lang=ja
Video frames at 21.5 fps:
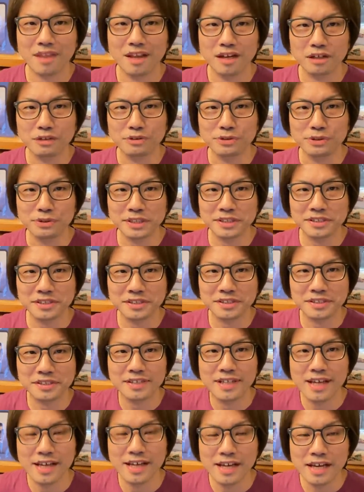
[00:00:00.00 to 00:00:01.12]
国尾で
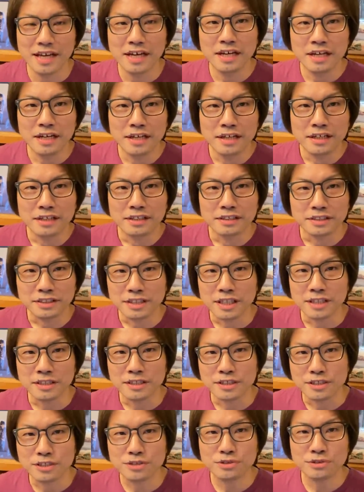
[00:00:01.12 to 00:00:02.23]
す。にせ
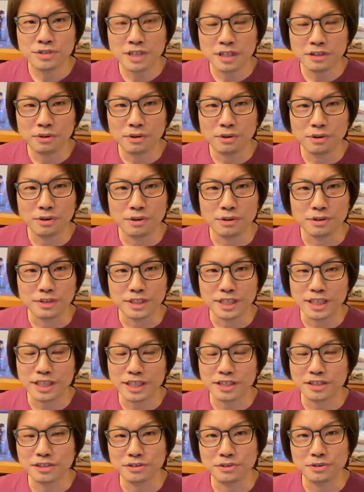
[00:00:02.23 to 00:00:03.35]
んにじゅうねんのに
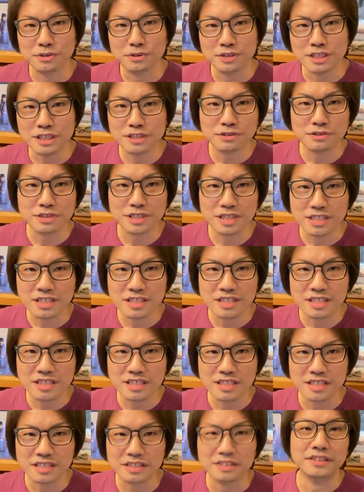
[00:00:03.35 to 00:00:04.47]
がつのにじゅうしちに
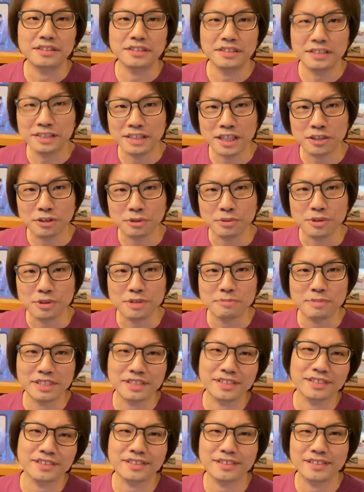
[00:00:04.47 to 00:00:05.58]
ちになっておりま
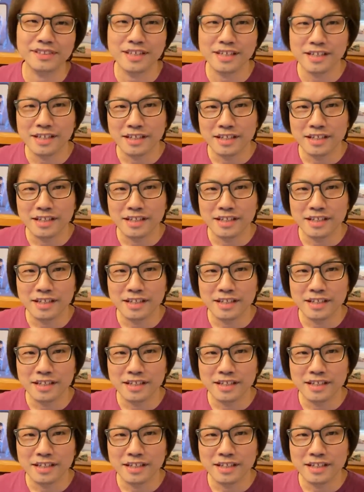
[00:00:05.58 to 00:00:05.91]
す。